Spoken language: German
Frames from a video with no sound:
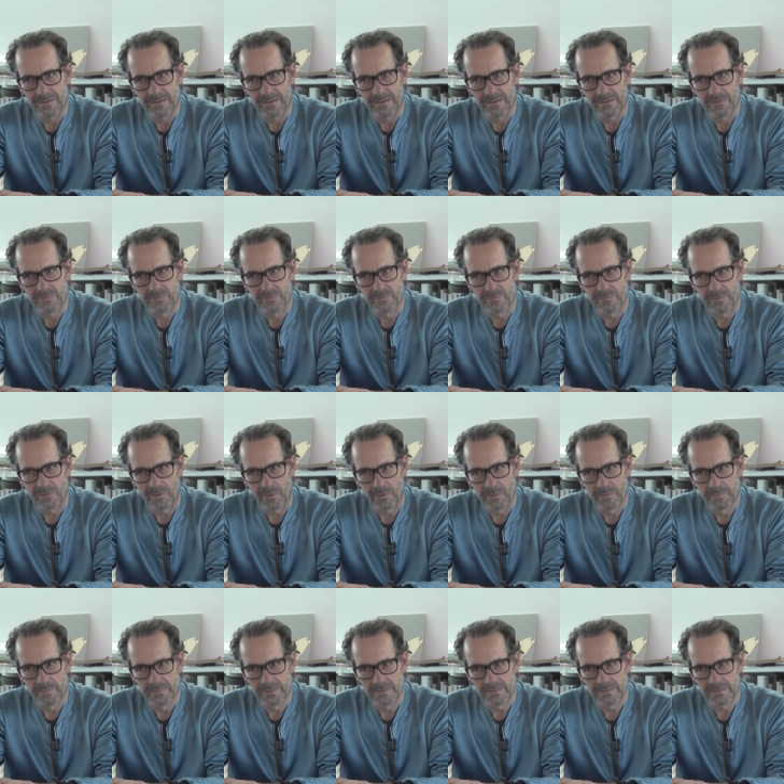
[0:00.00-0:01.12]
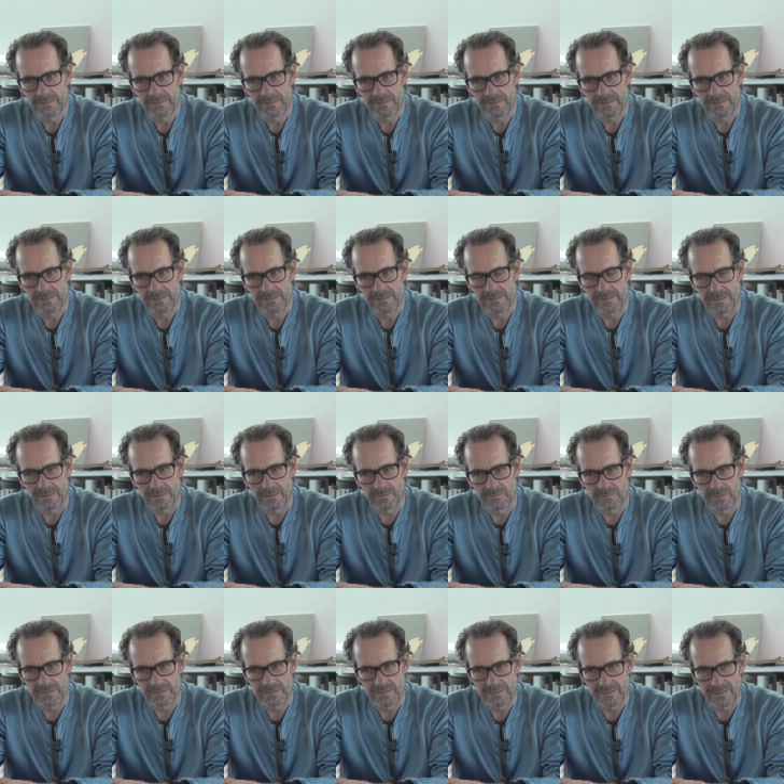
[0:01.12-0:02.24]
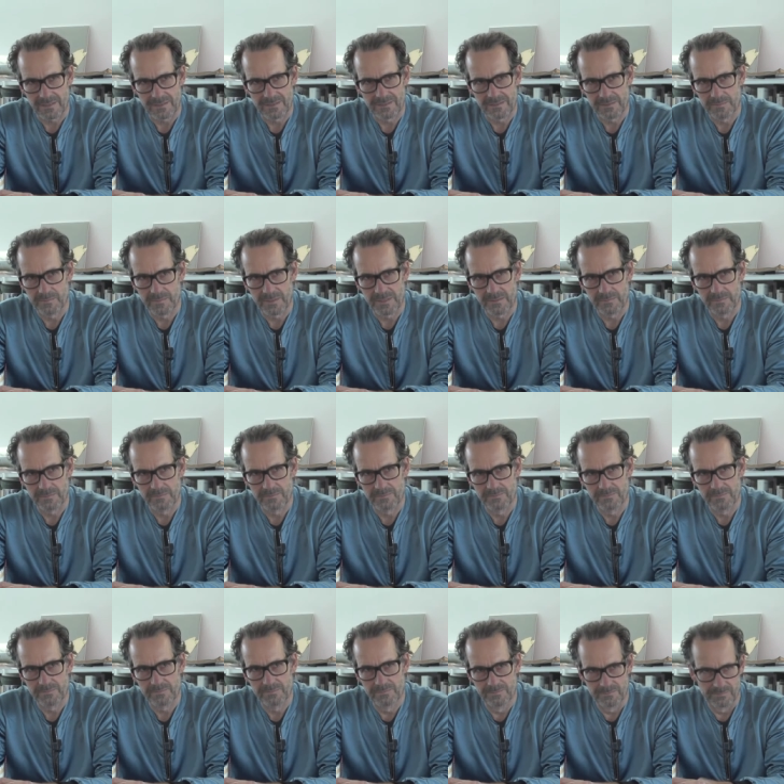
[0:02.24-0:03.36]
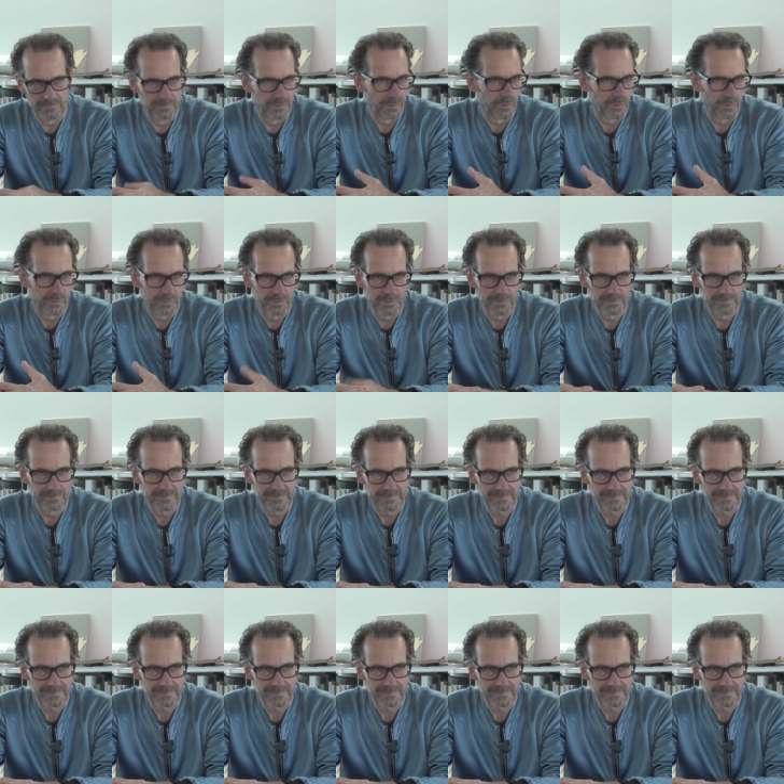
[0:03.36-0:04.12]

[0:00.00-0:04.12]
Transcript: Ich freue mich äh, darauf, dass sich eigentlich mein Büro